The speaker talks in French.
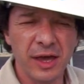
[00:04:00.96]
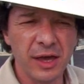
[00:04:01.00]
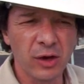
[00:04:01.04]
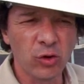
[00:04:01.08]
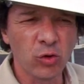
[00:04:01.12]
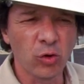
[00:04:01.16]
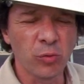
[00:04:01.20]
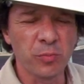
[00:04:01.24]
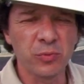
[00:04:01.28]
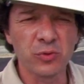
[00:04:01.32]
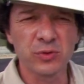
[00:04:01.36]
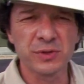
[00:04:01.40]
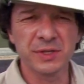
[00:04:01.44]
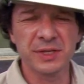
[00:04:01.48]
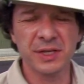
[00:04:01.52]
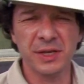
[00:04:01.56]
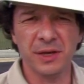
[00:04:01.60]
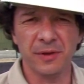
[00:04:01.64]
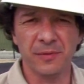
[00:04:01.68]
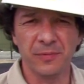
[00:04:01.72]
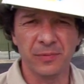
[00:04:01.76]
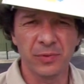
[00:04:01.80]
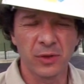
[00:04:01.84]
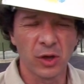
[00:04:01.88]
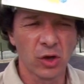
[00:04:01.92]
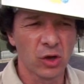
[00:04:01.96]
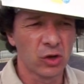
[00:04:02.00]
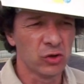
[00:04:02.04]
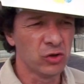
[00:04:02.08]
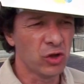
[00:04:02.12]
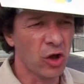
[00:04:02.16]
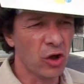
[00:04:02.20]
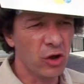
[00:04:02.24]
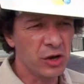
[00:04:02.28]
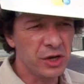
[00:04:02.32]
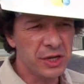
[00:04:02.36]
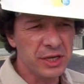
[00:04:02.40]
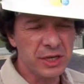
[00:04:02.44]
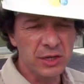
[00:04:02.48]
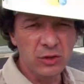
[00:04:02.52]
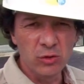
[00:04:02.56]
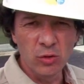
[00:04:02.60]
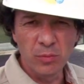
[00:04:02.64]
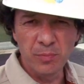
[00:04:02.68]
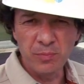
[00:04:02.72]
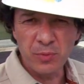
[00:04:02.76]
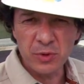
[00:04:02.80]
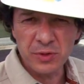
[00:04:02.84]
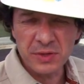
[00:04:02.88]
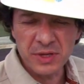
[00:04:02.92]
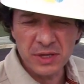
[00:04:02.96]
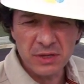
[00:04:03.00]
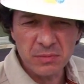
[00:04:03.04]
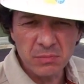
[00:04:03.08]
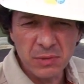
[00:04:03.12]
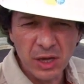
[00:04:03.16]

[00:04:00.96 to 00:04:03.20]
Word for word: est composé d'un lit de petites